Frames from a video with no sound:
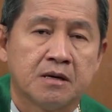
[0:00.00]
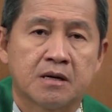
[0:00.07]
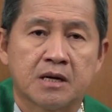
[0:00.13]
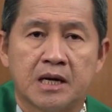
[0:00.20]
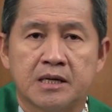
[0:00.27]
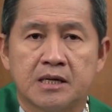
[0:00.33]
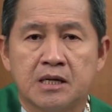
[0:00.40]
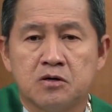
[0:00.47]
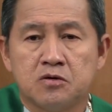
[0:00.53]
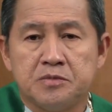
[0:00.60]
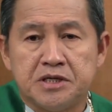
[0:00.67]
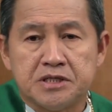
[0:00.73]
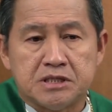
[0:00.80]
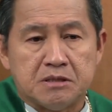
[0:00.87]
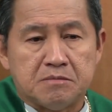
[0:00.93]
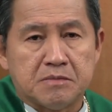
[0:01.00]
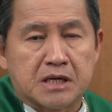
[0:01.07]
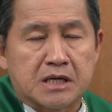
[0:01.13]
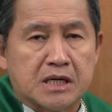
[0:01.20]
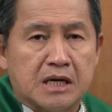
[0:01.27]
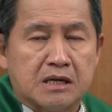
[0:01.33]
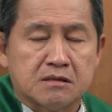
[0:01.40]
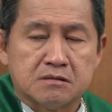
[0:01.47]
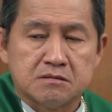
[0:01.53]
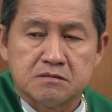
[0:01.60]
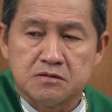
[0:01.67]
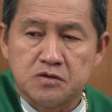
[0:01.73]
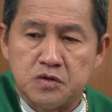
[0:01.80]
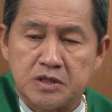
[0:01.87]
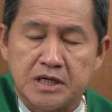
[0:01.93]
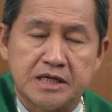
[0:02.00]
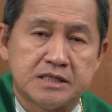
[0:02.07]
ใครเล่ามีสิทธิ์มานั่งอยู่ใน